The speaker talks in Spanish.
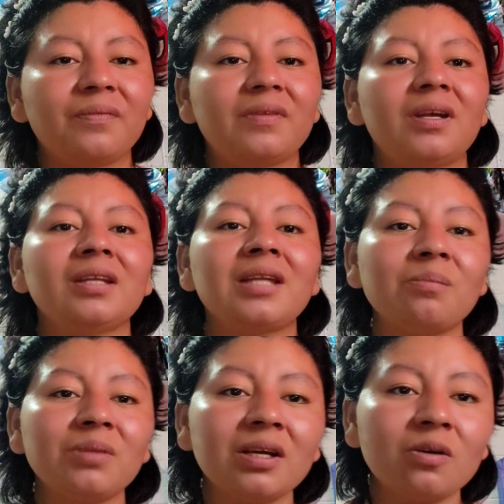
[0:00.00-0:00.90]
que
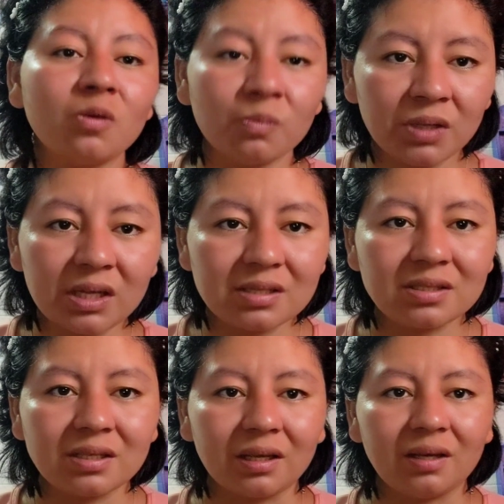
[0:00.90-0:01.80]
también
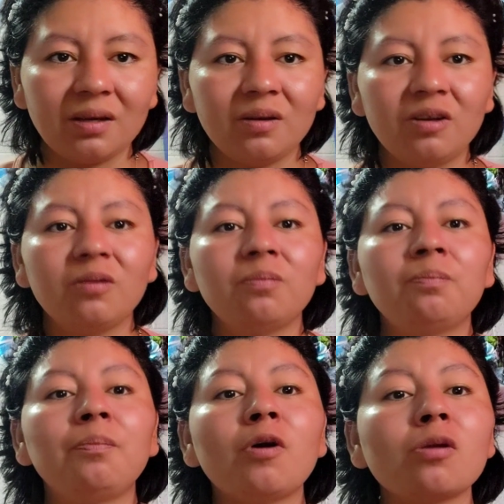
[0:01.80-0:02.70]
comience
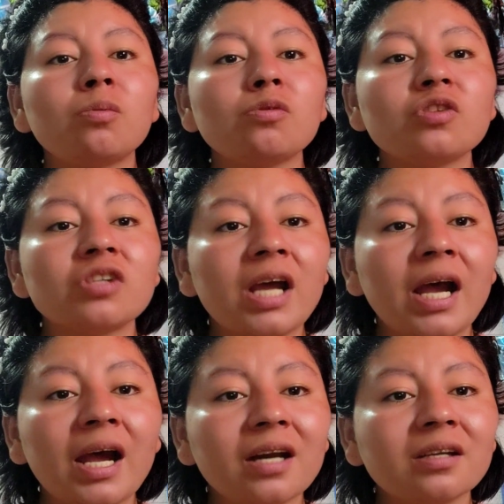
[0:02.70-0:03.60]
por
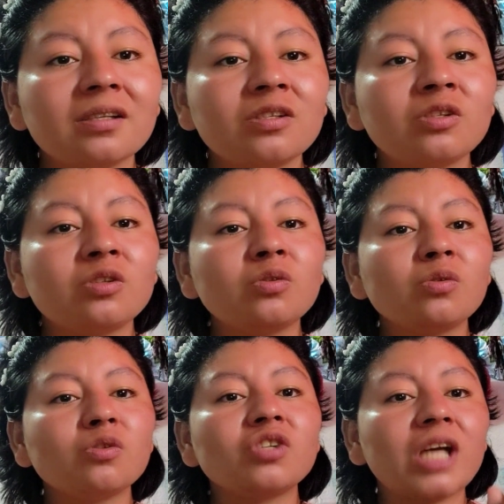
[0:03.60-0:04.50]
buscar su
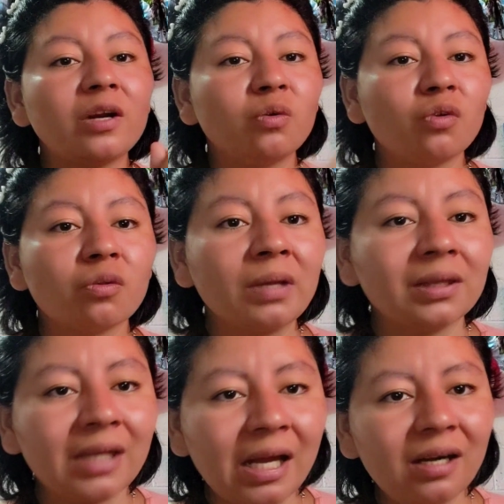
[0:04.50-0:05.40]
salud
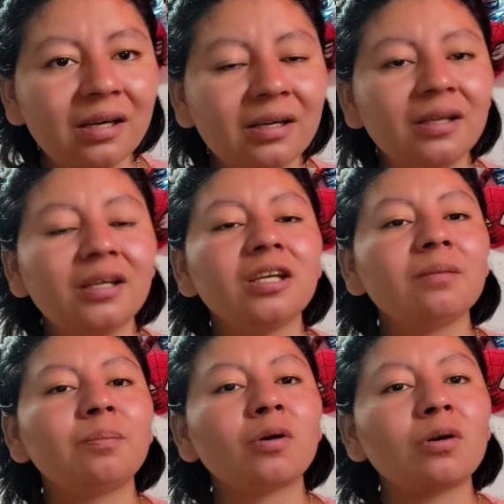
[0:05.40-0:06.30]
mental y
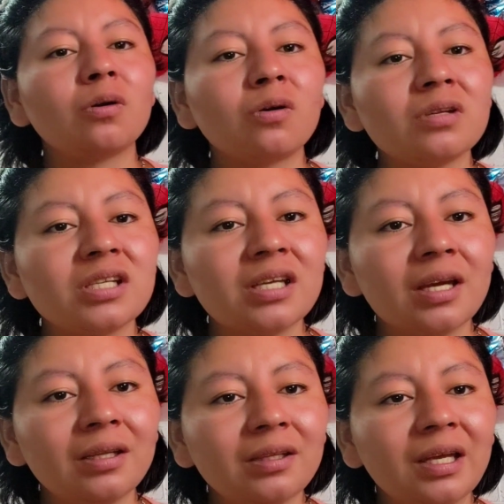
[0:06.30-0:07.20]
por lo
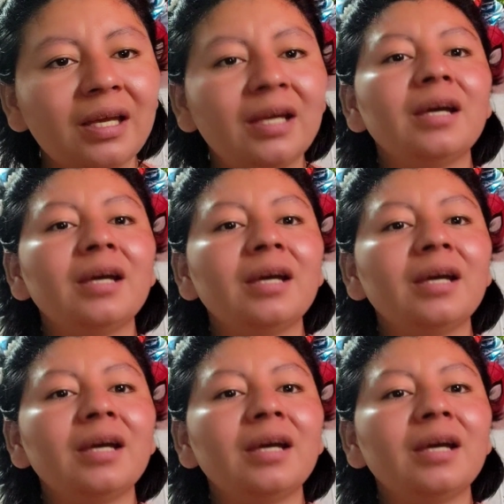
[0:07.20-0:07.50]
consiguiente